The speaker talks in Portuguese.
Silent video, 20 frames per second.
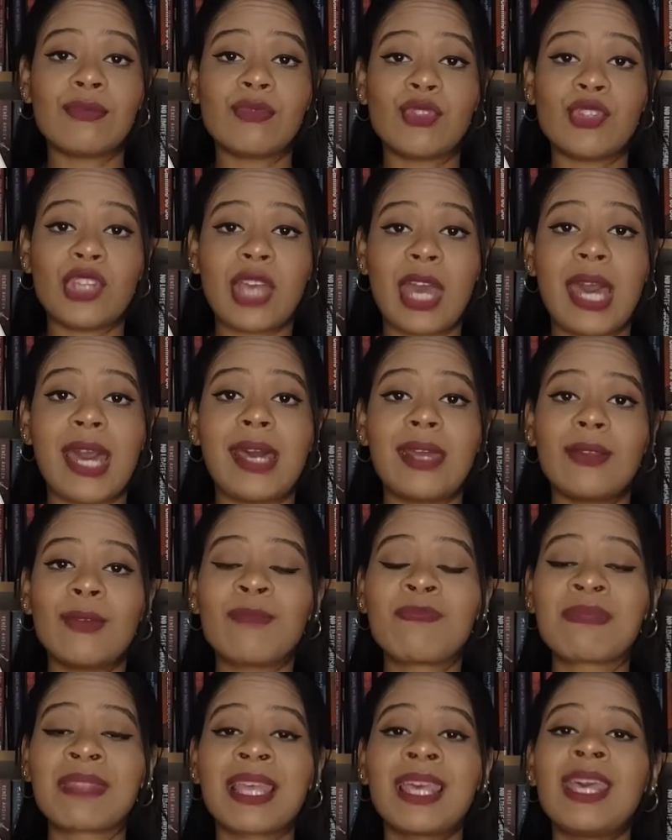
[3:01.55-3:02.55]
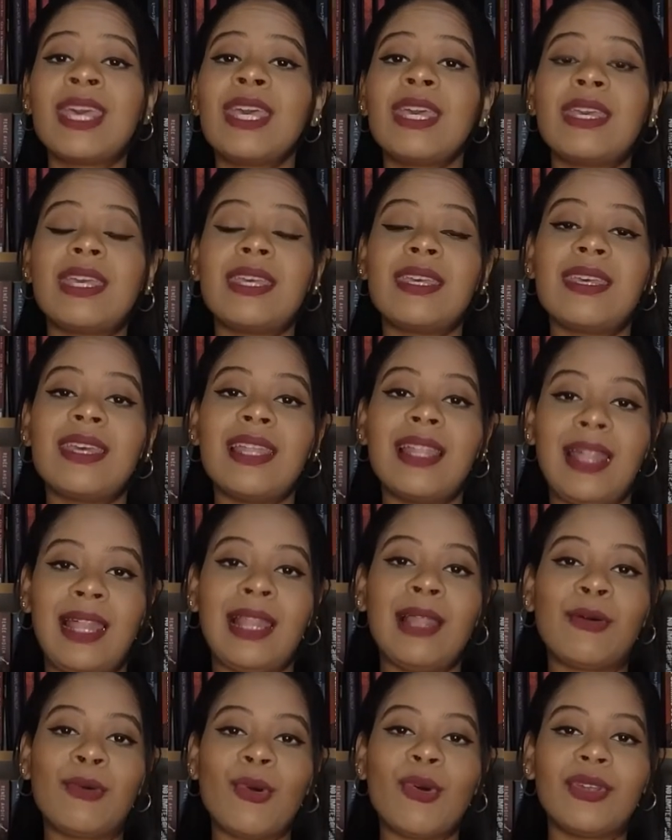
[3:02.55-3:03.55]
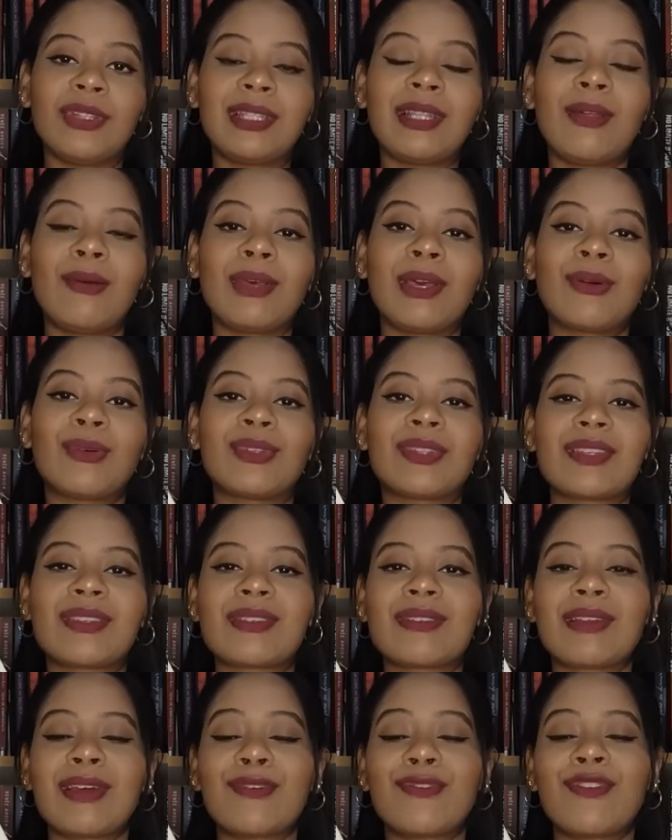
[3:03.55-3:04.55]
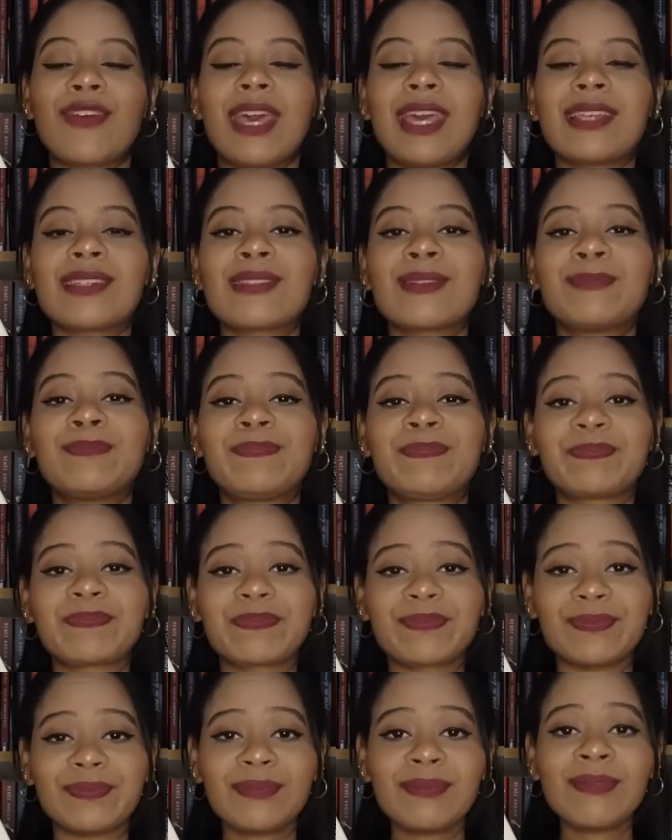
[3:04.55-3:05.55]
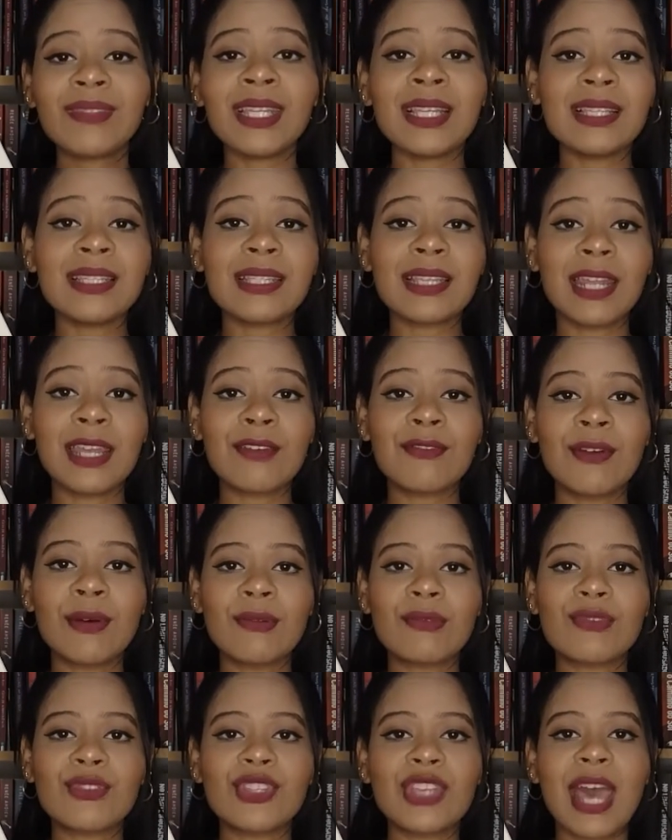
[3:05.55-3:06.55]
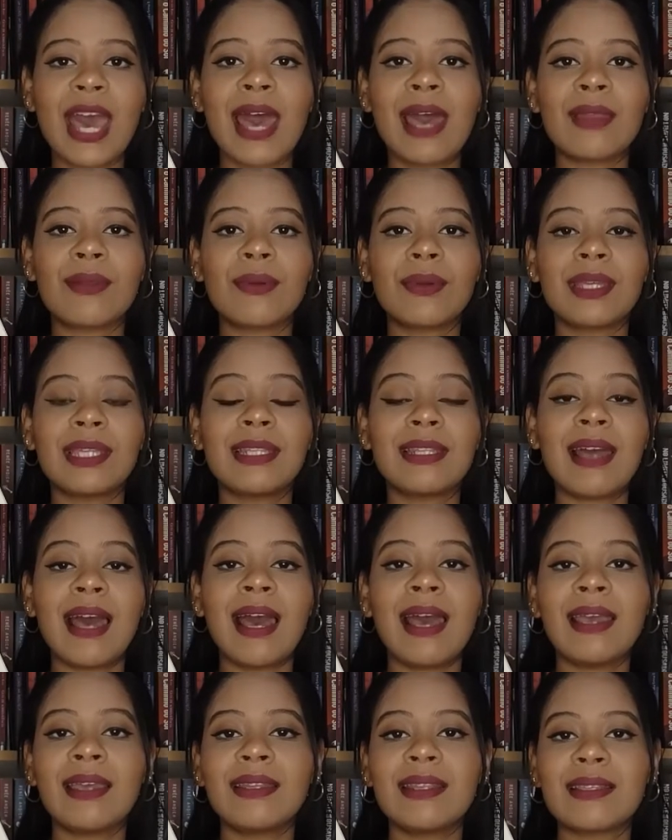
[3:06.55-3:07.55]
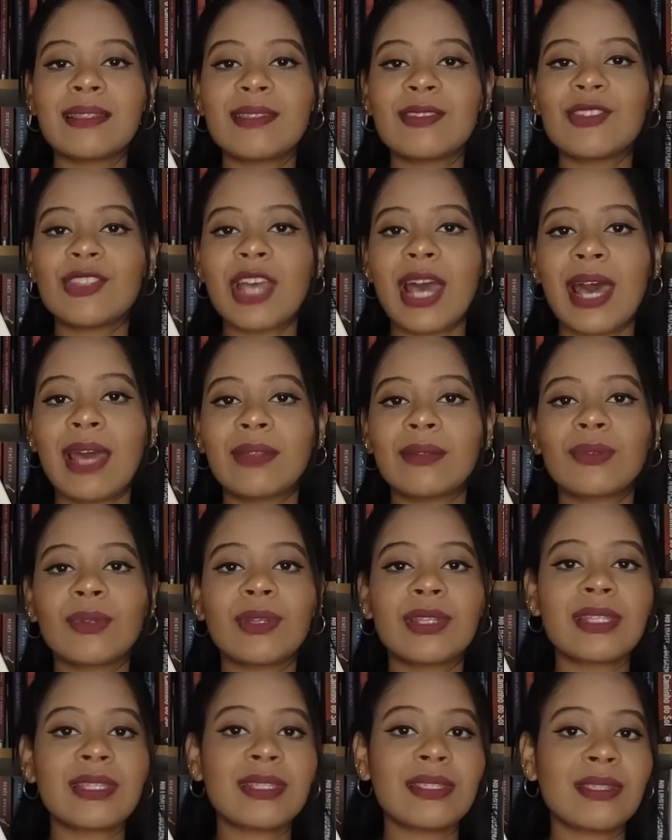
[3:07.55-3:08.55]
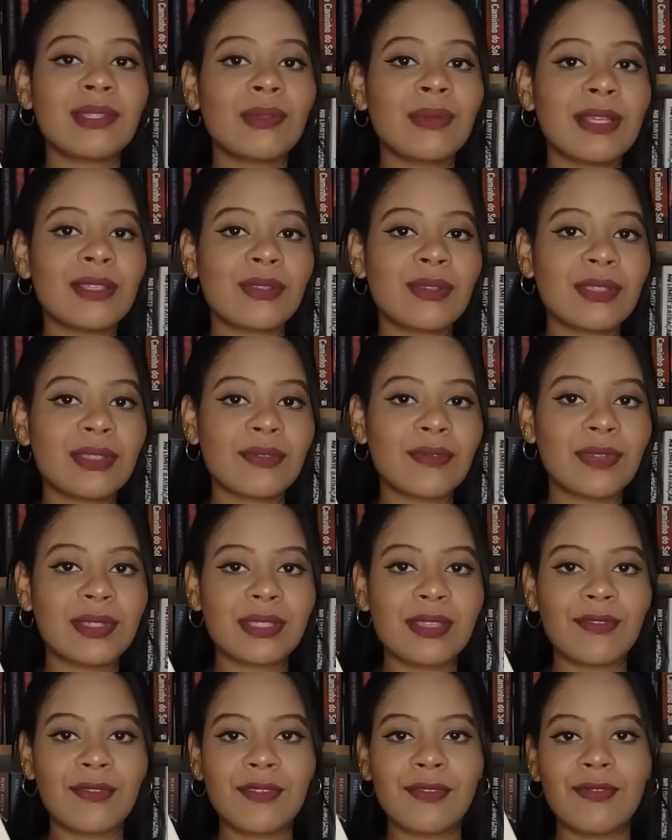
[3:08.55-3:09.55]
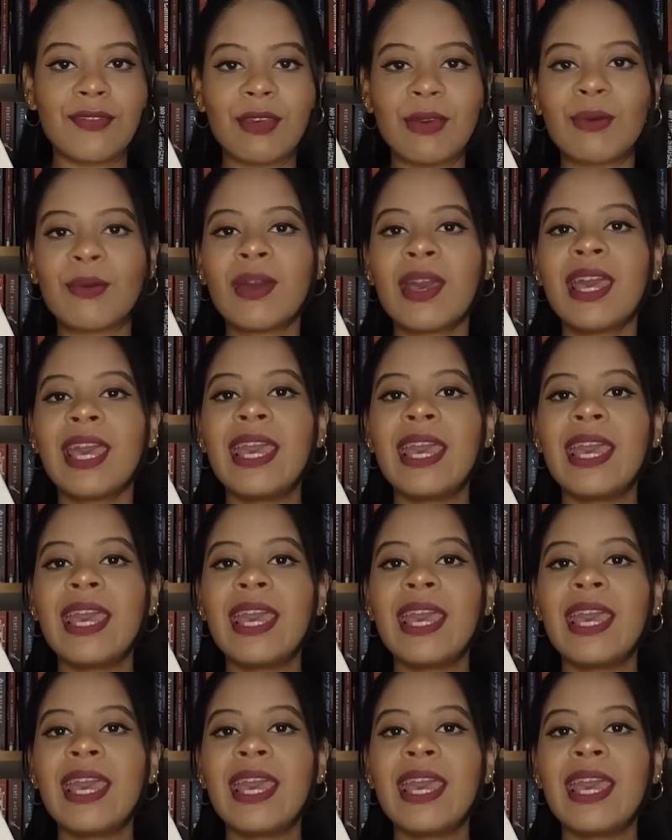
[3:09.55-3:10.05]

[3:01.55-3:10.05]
um diário? E ela conta né, o que aconteceu na festa. Escreva um diário e narre nesse diário todas as situações que você viveu.